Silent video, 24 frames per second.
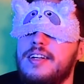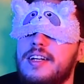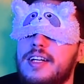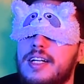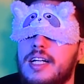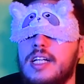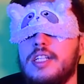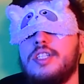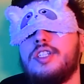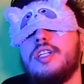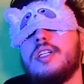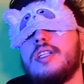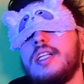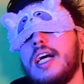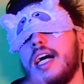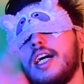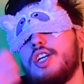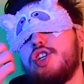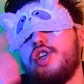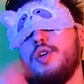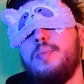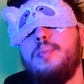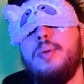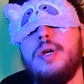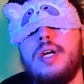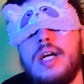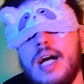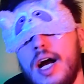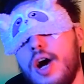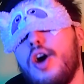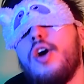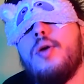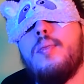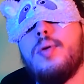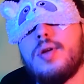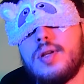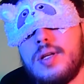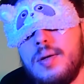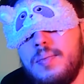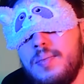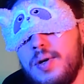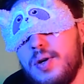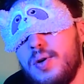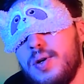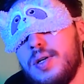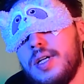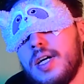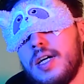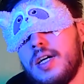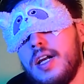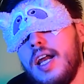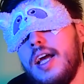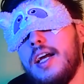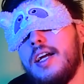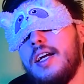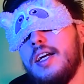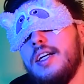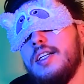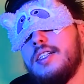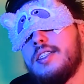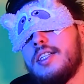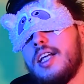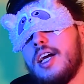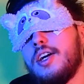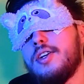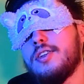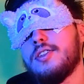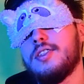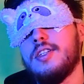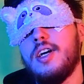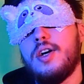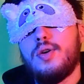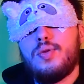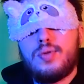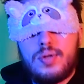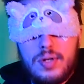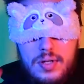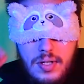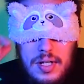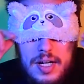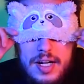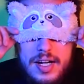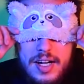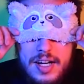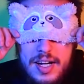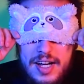Jeszcze te, czy bo tam były naklejki z tego, z Naruto, nie?